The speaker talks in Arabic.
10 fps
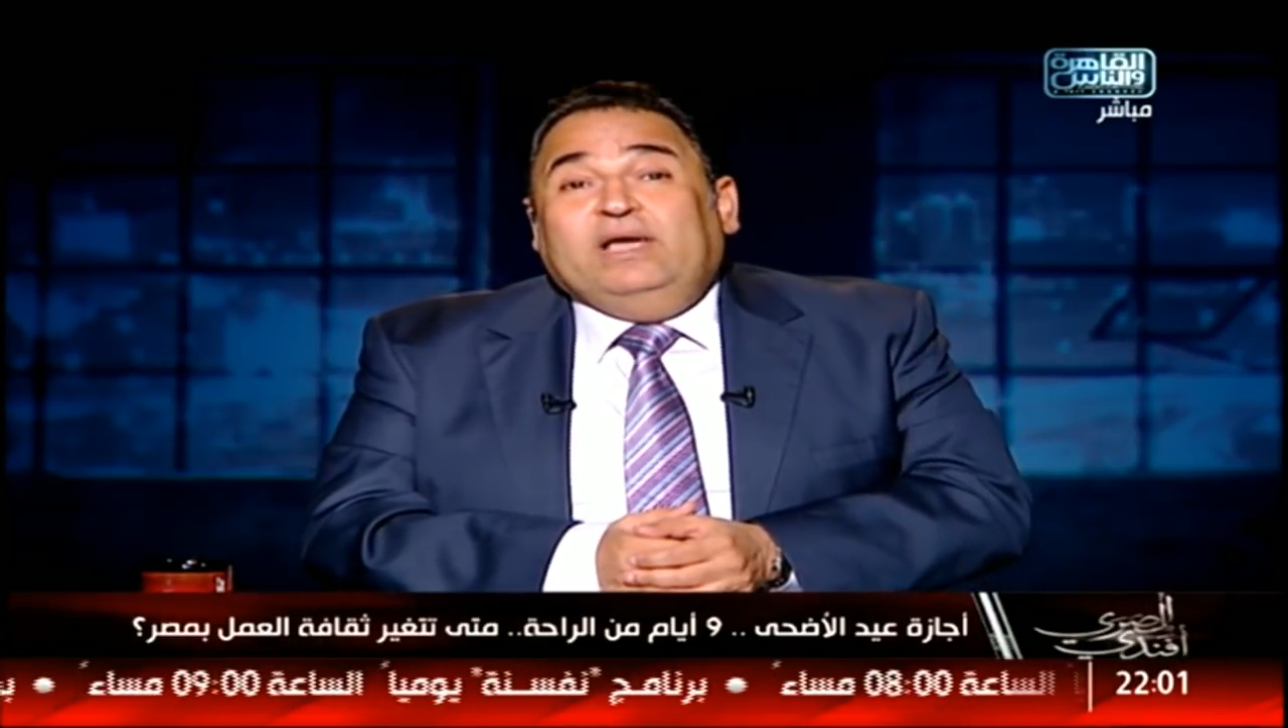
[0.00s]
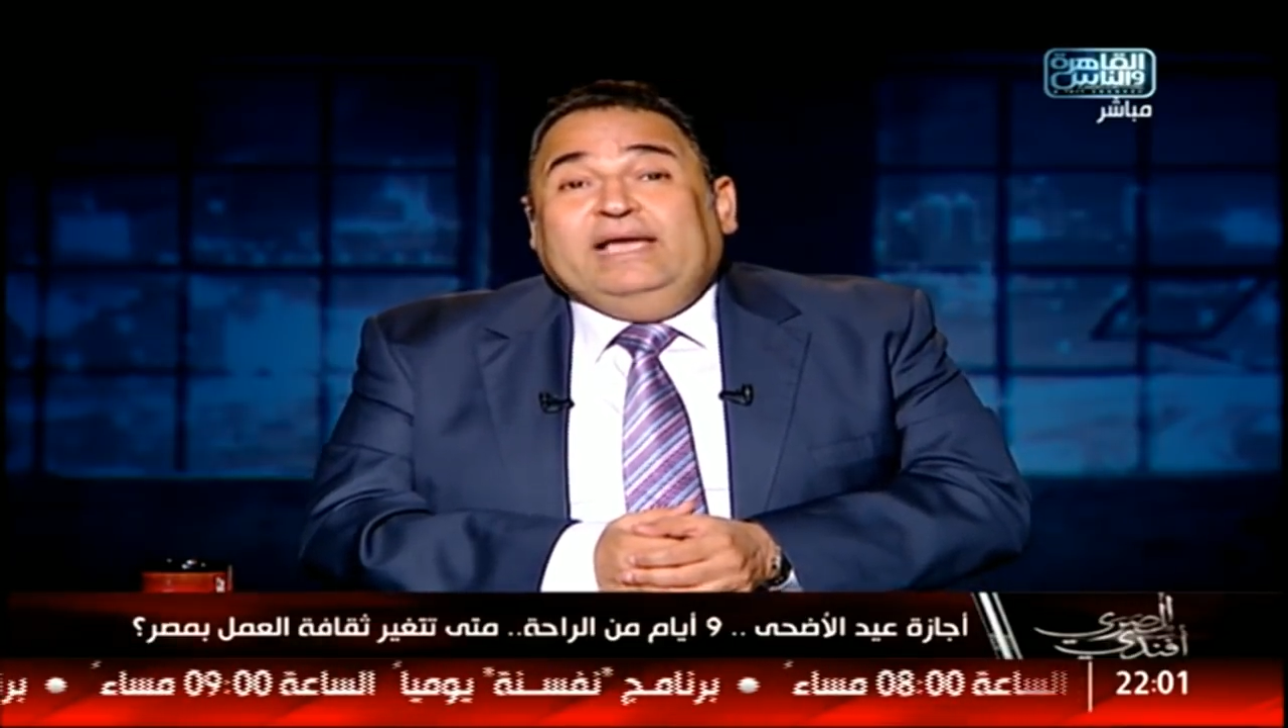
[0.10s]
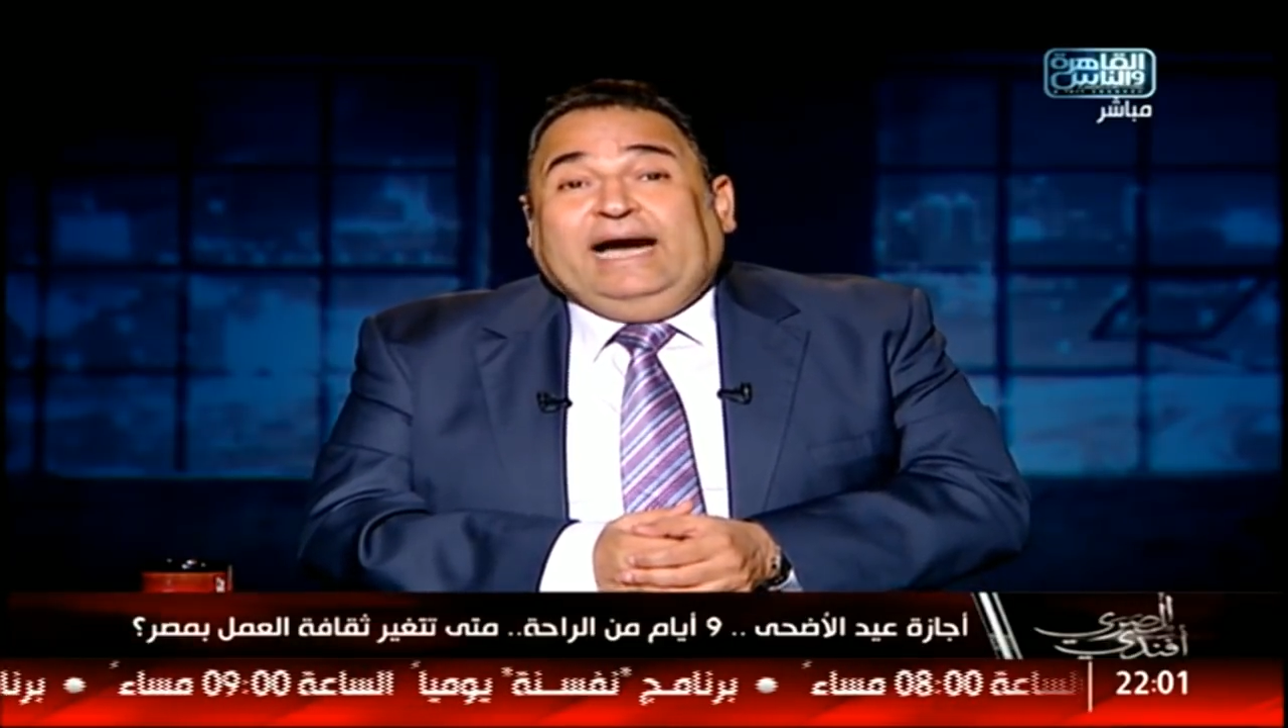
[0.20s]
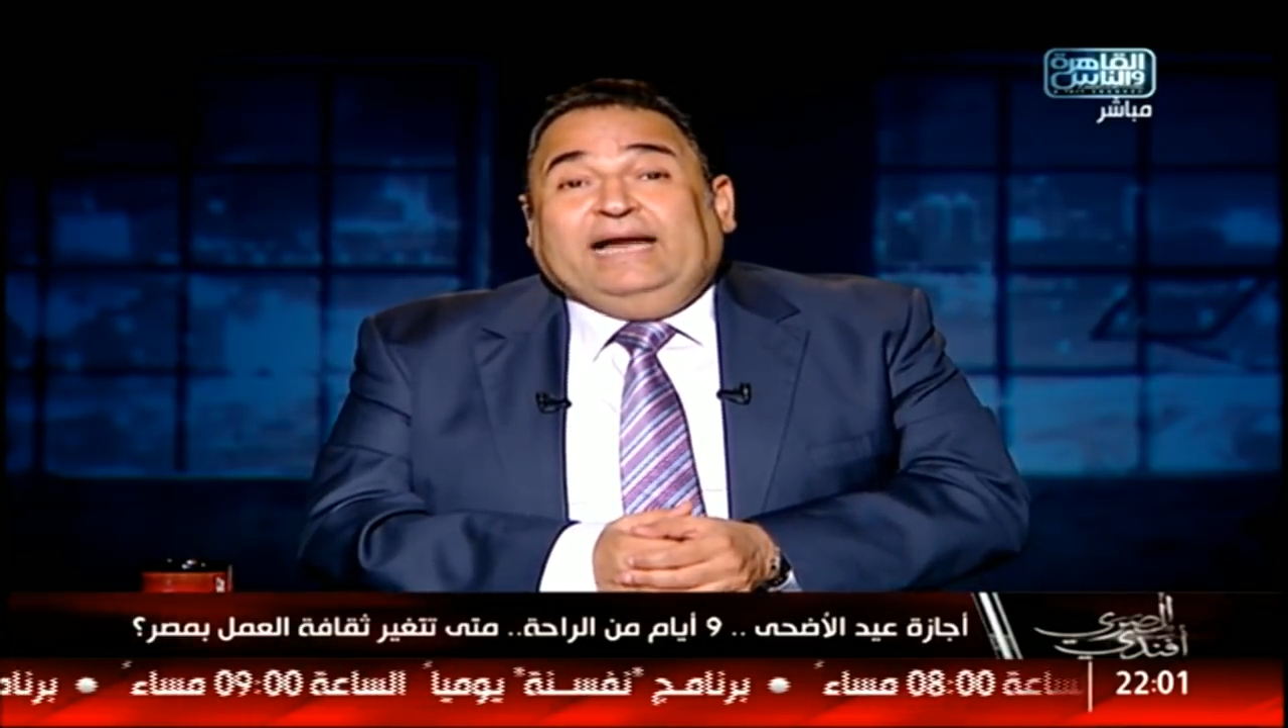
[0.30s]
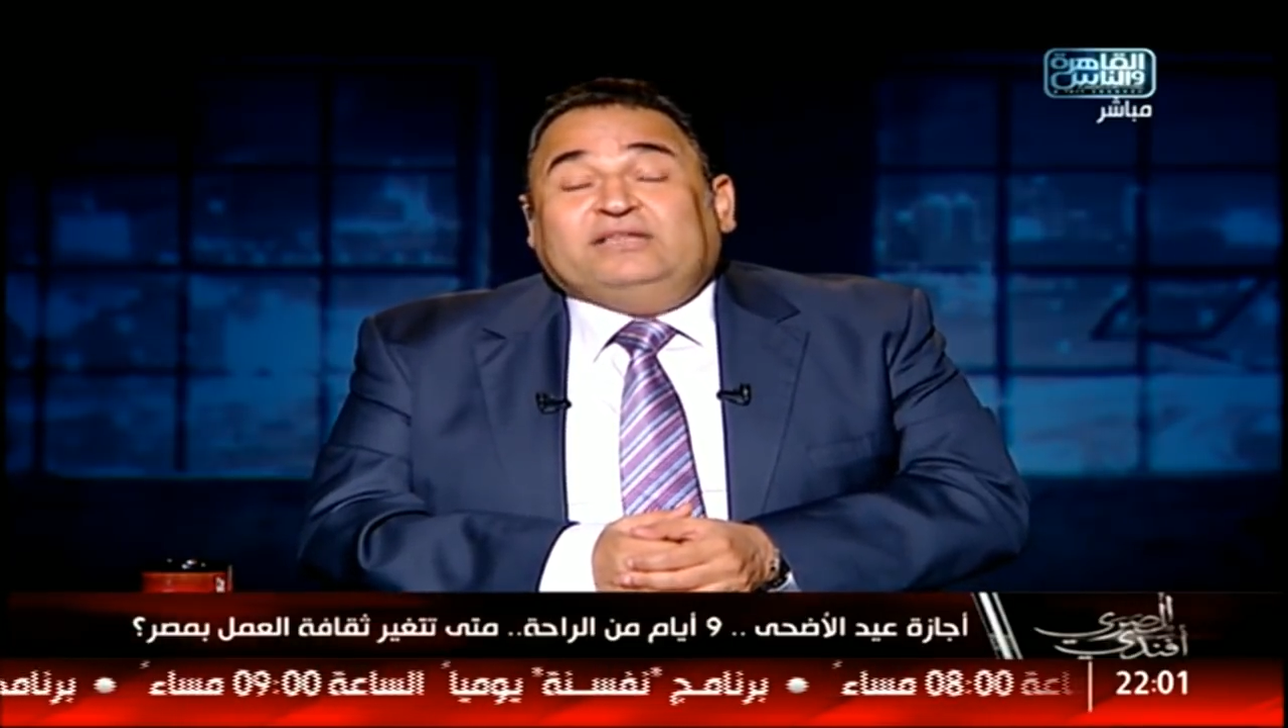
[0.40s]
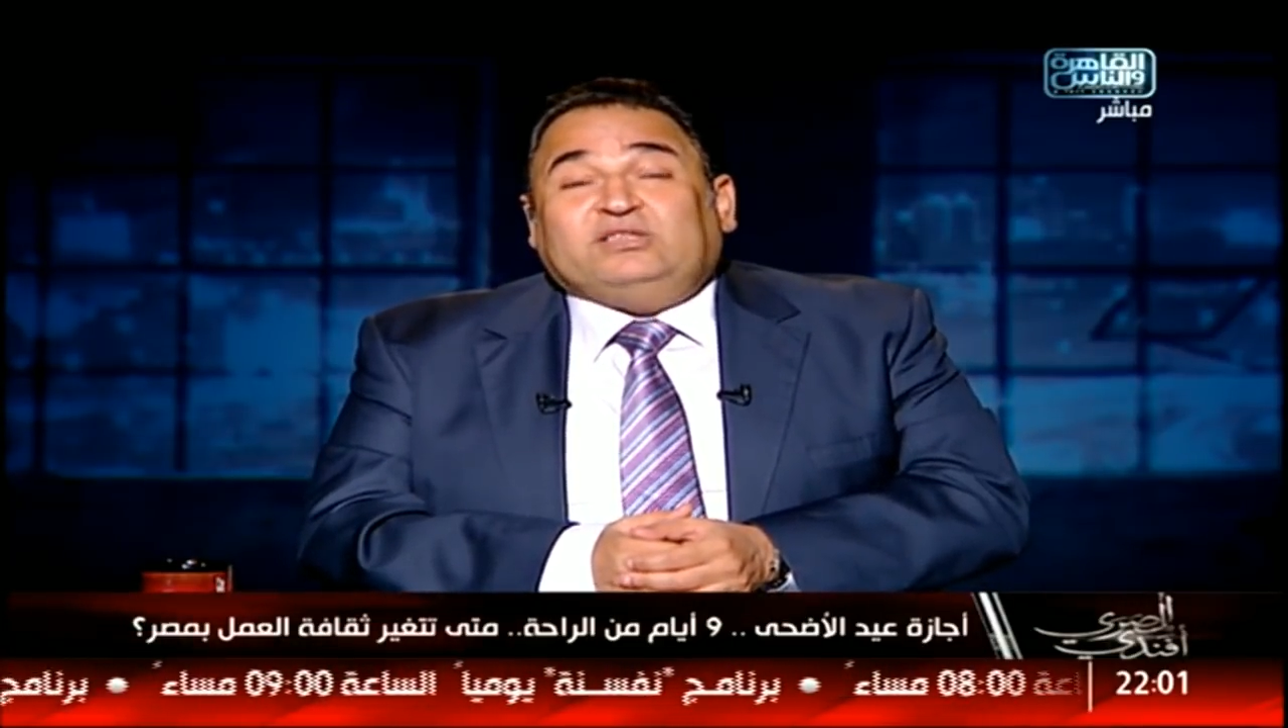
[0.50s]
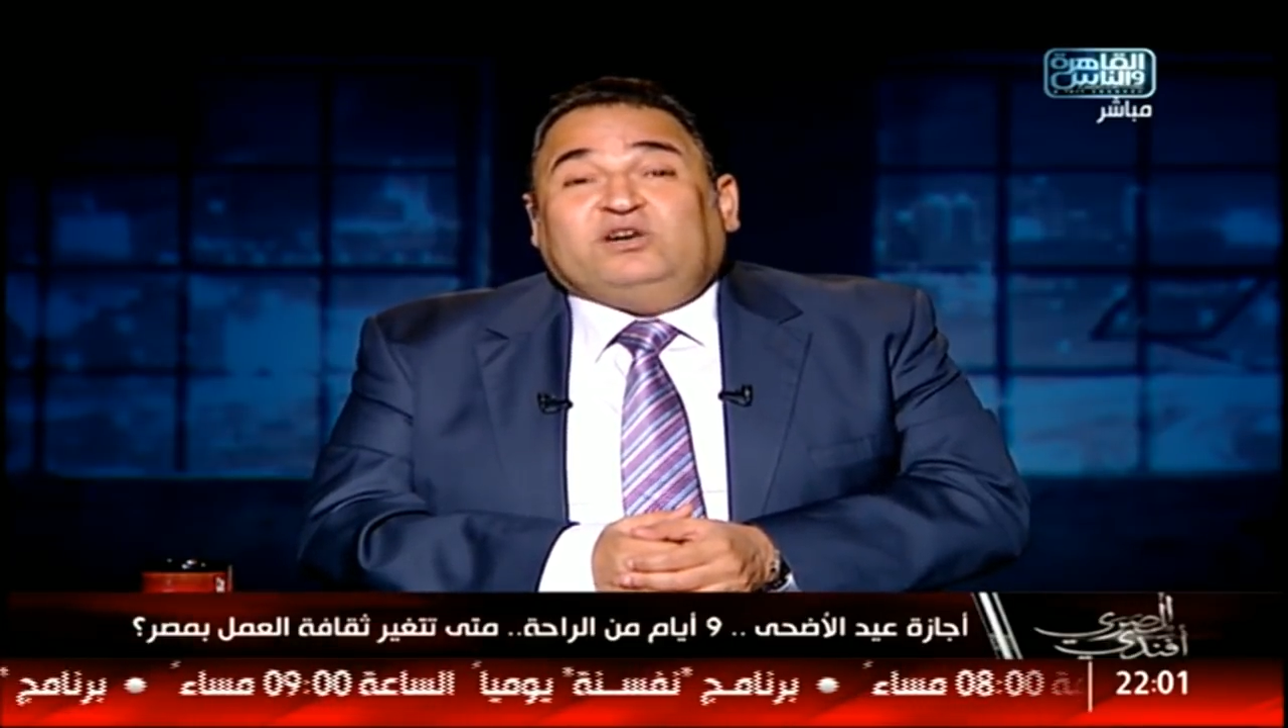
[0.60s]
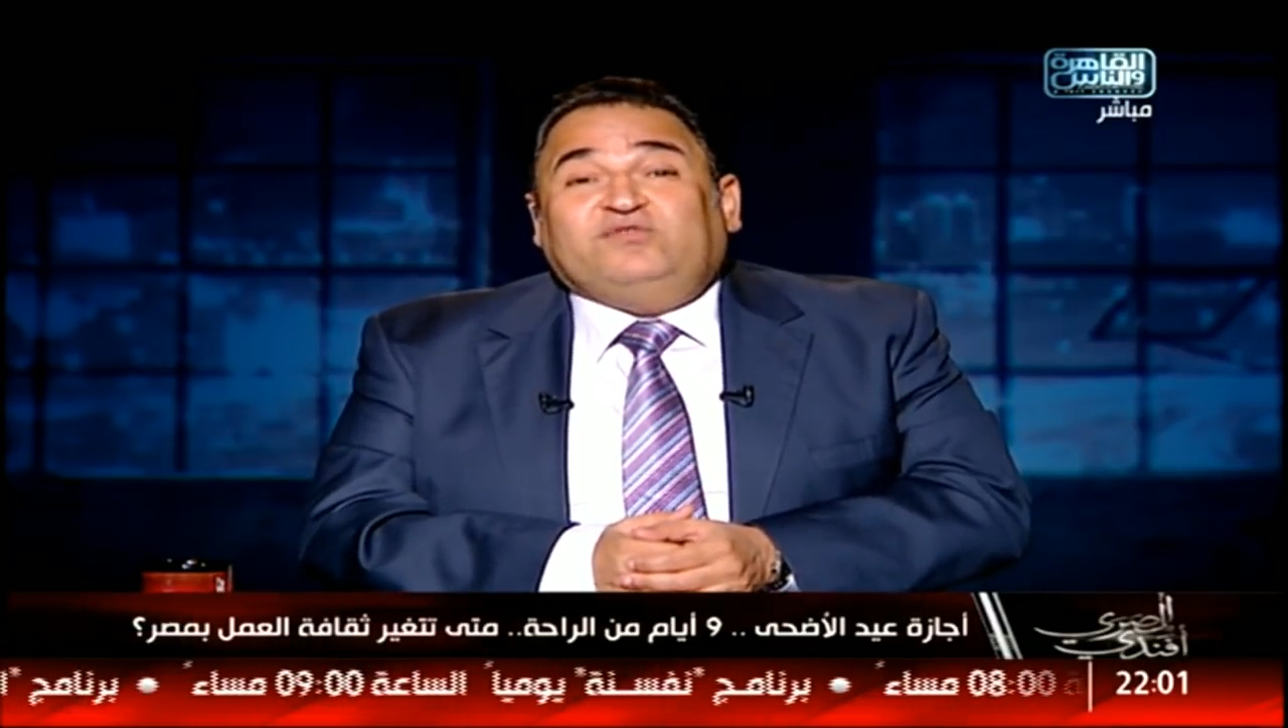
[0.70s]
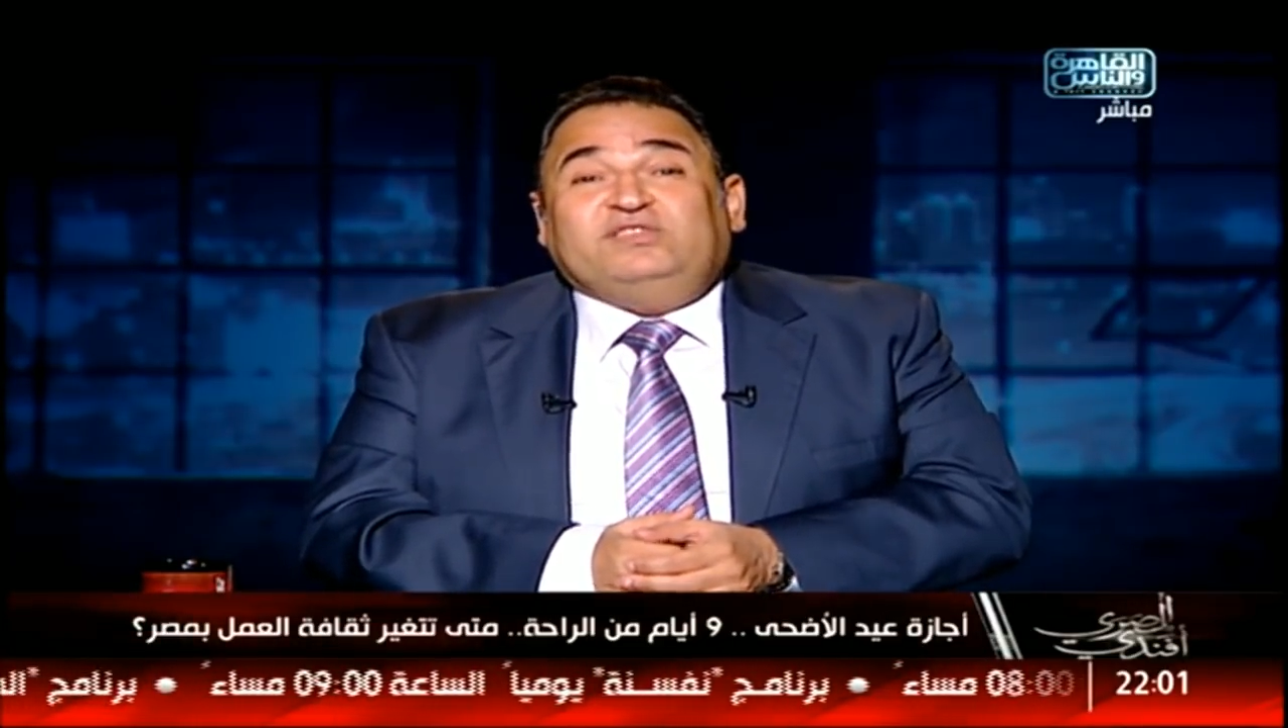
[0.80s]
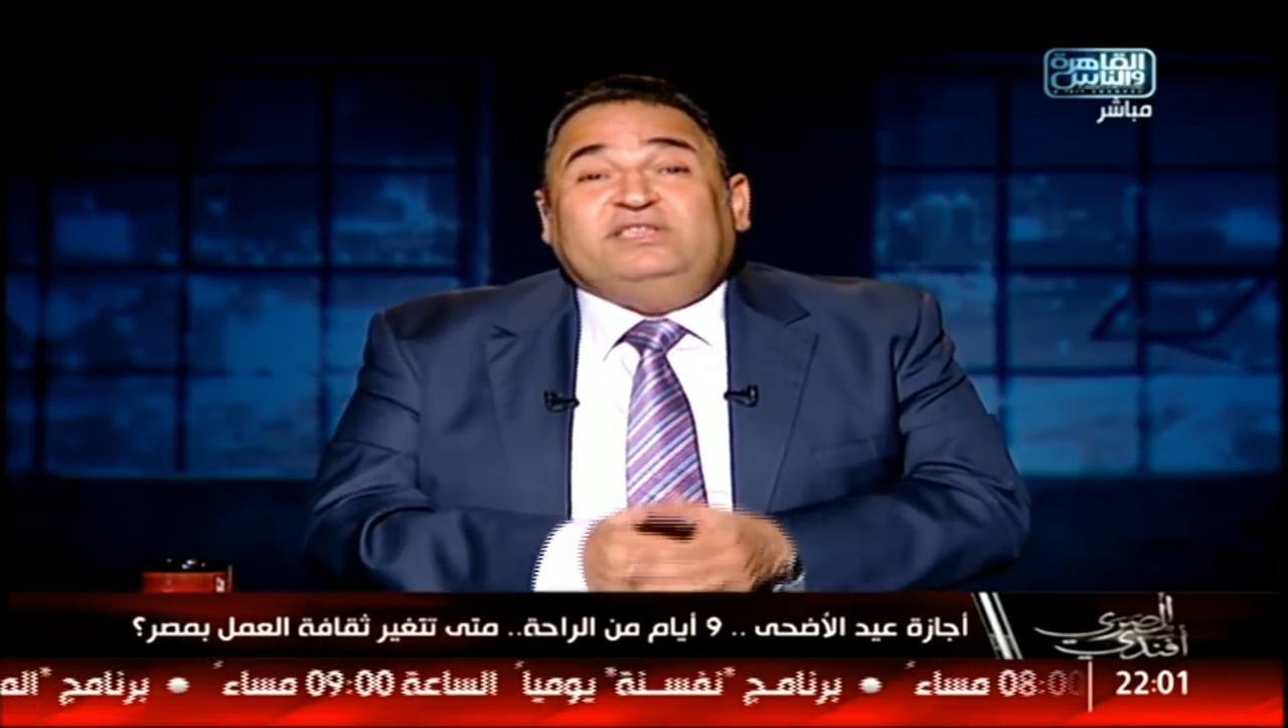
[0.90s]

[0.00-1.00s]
على تخفيض